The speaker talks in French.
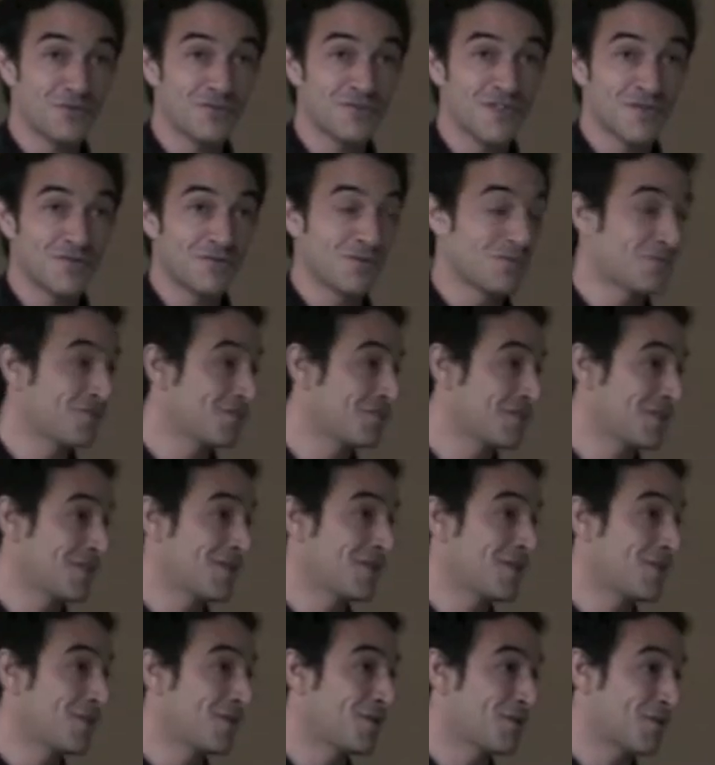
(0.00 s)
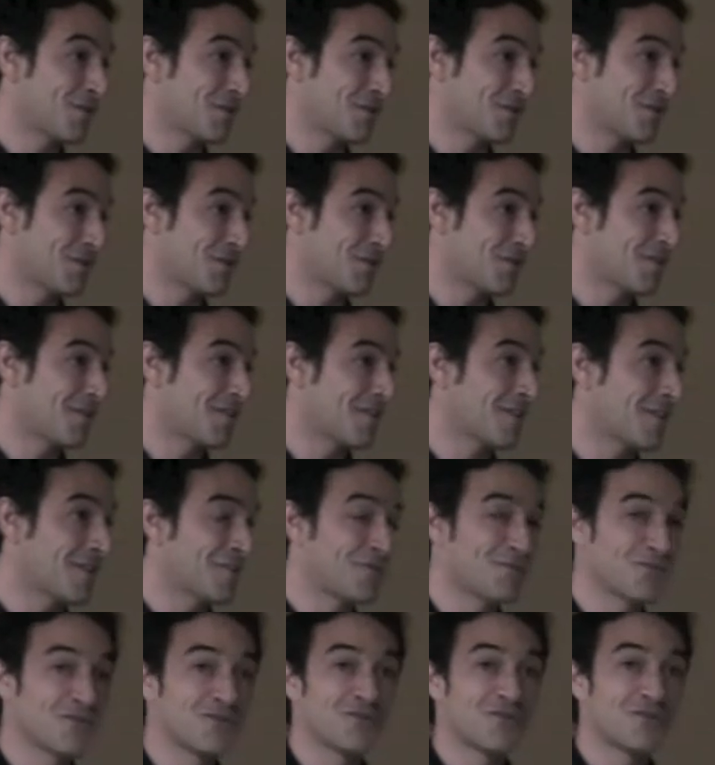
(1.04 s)
nous avons monté euh, cette
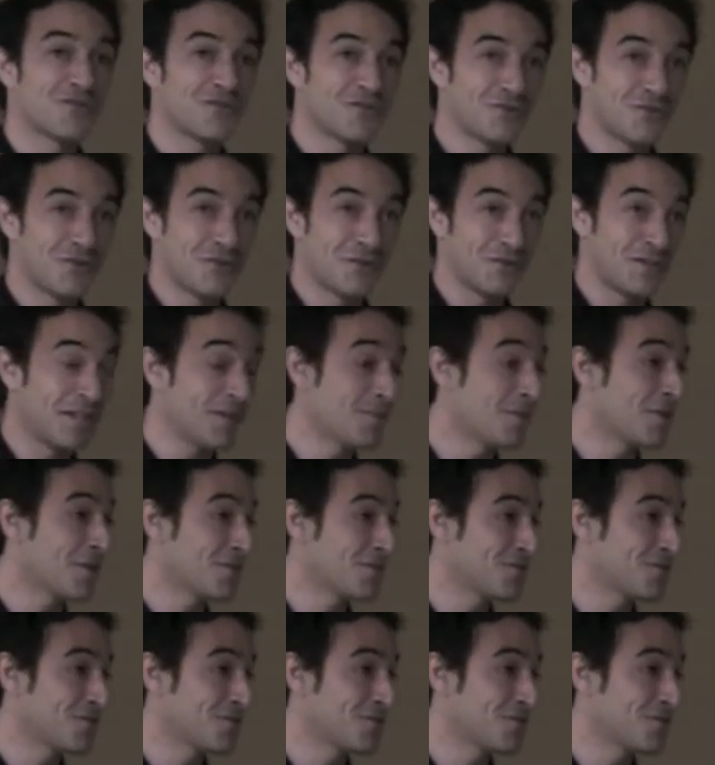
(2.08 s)
action sur notre temps libre.